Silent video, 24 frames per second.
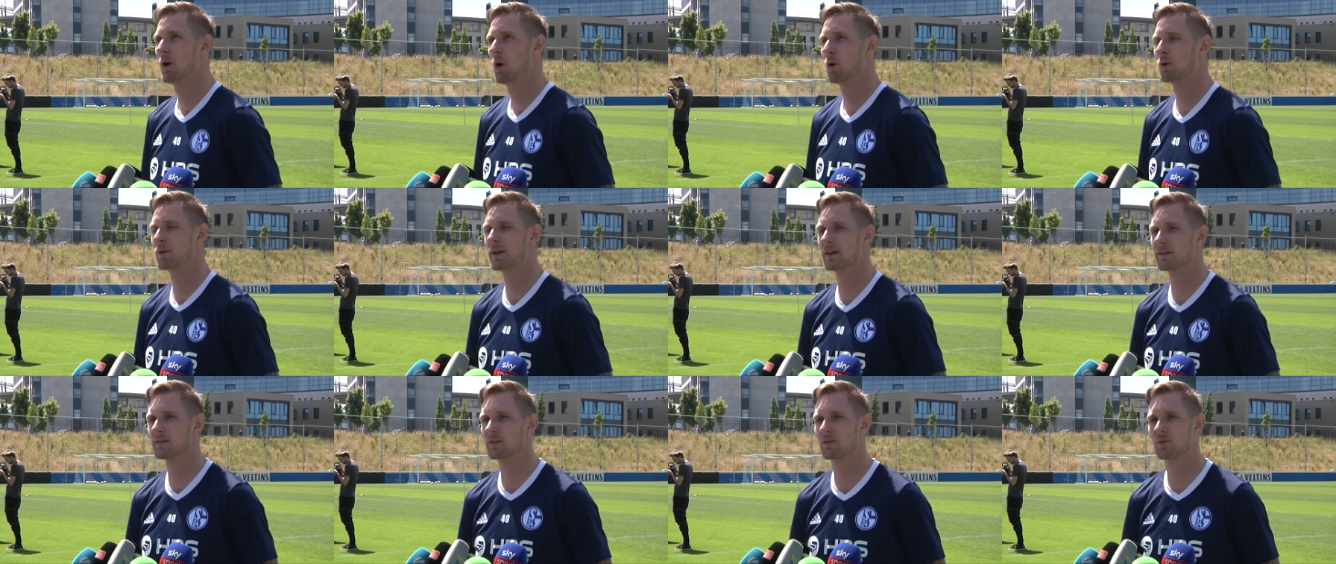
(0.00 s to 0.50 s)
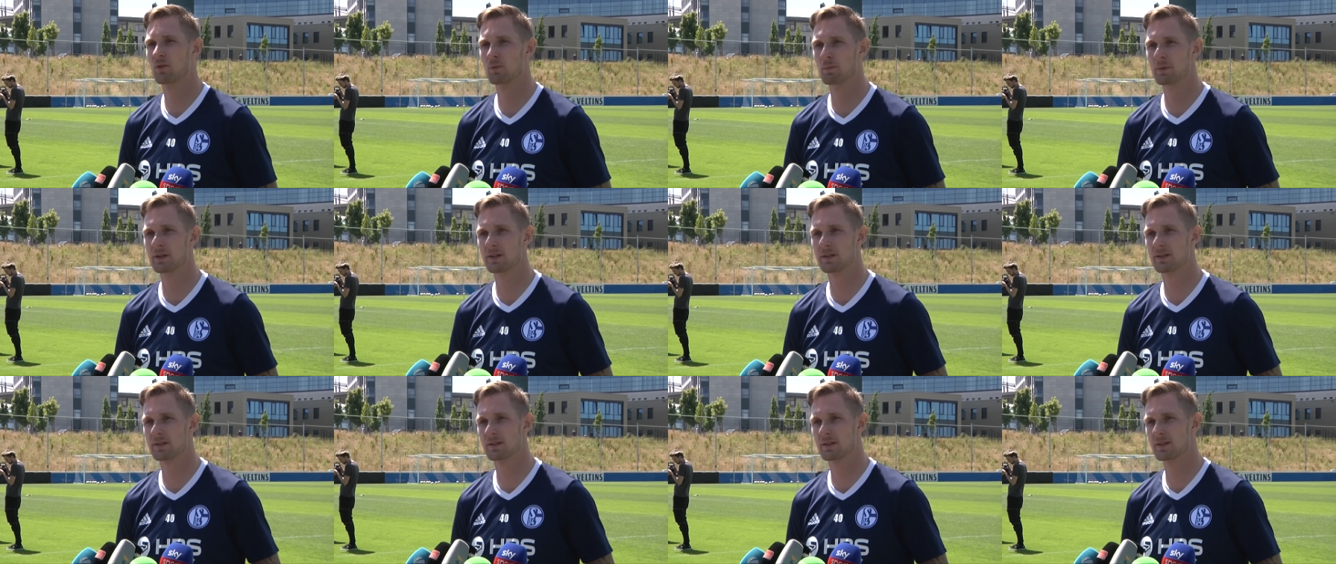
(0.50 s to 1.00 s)
Und das ist für
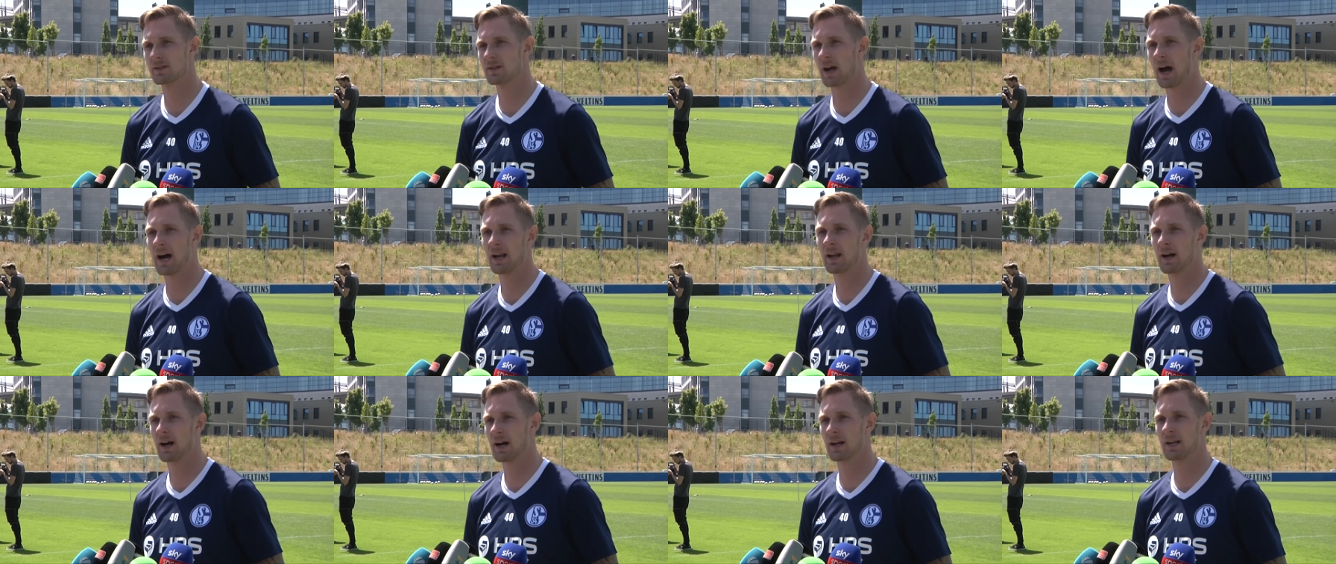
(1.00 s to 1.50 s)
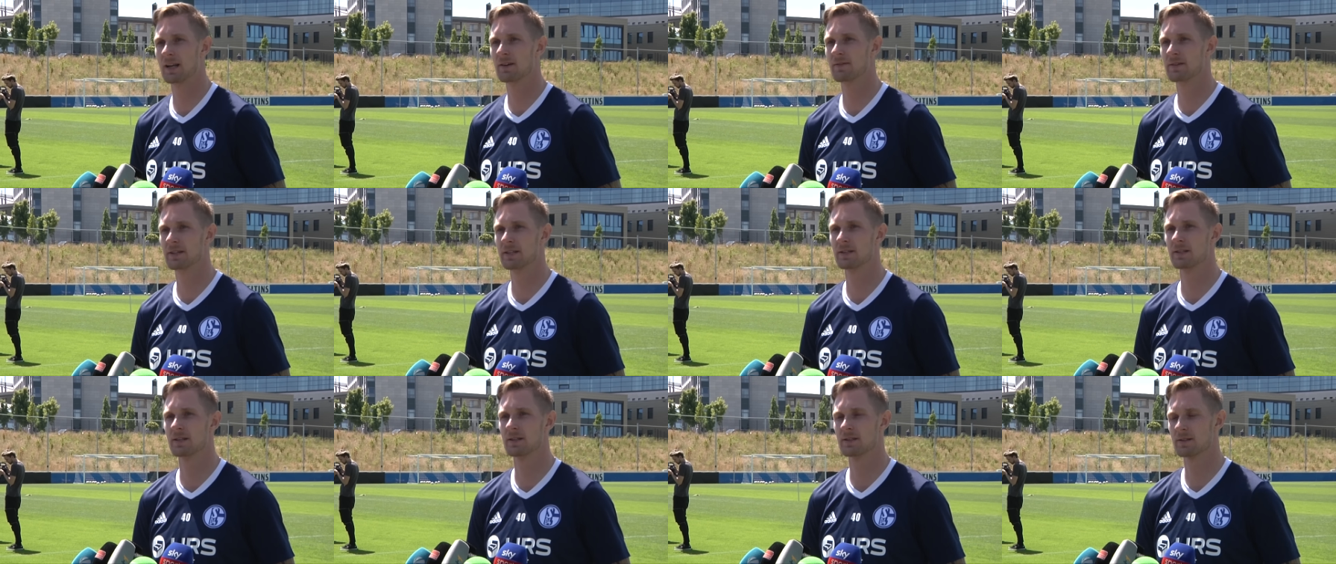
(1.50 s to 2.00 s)
mich das Aller,
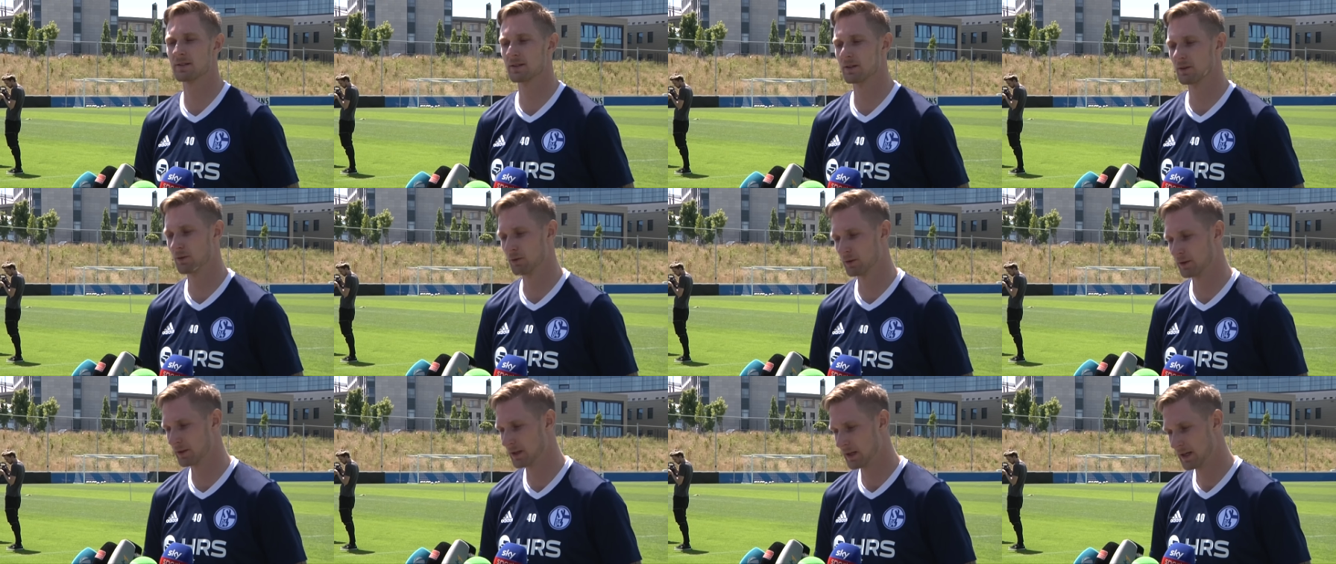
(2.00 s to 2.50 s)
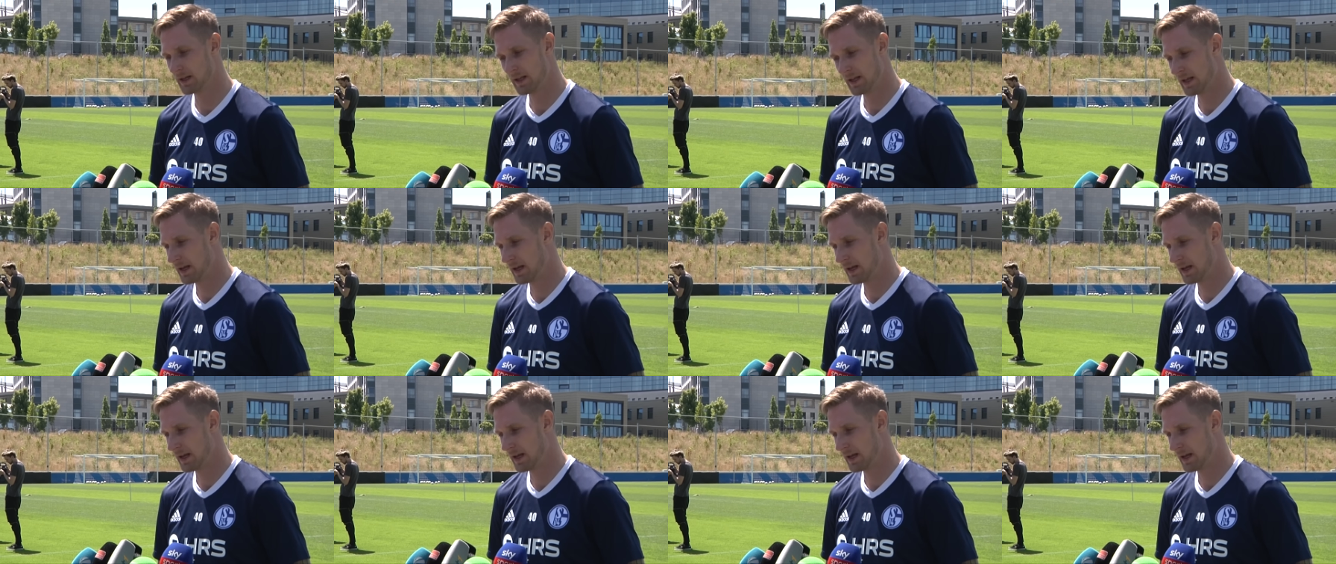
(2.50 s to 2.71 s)
Allerwichtigste. Und